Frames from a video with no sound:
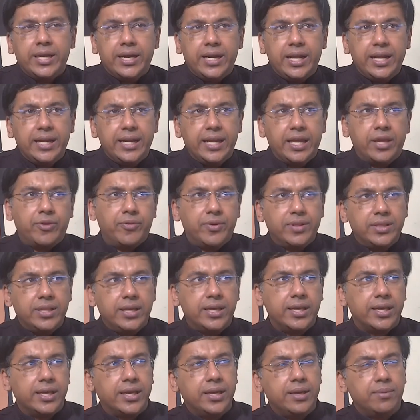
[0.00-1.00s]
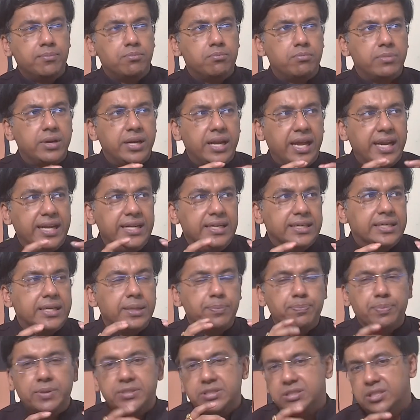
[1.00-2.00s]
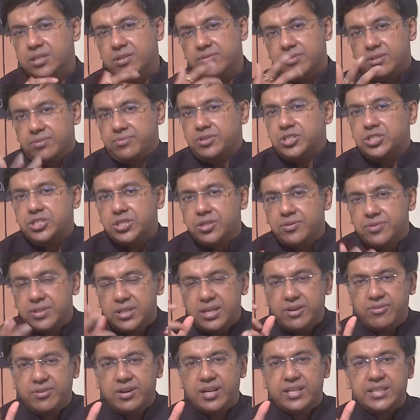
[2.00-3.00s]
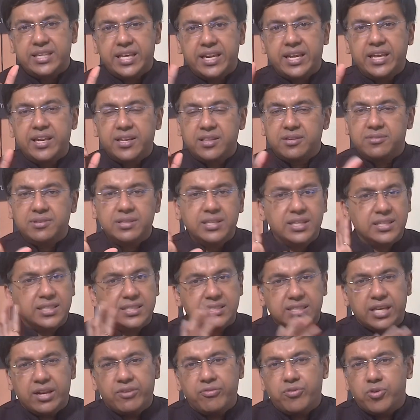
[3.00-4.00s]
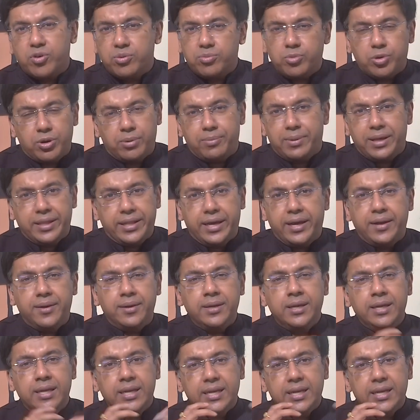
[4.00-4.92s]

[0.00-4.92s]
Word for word: ஏன்னா இன்றைக்கி வந்து நைன்ட்டி பர்சன்ட் ஆஃப் த விஷயம் வந்து அவங்களுக்கு தெரியறது வந்து அந்த செல்ஃபோன் மூலமாக தான்